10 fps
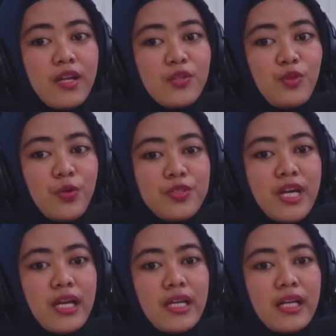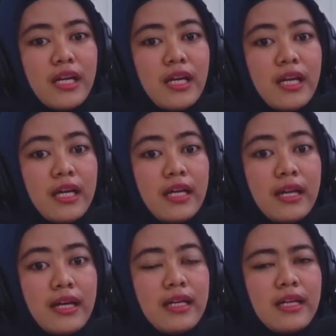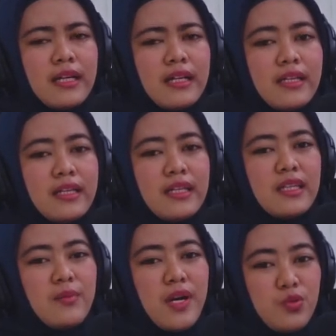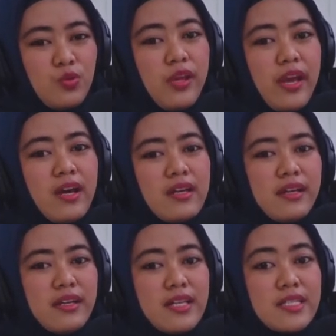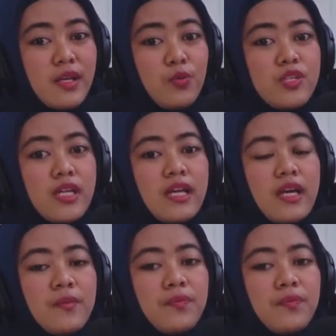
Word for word: dan curah hujan nah kali ini kita bahas dulu ya yang dari segi hujannya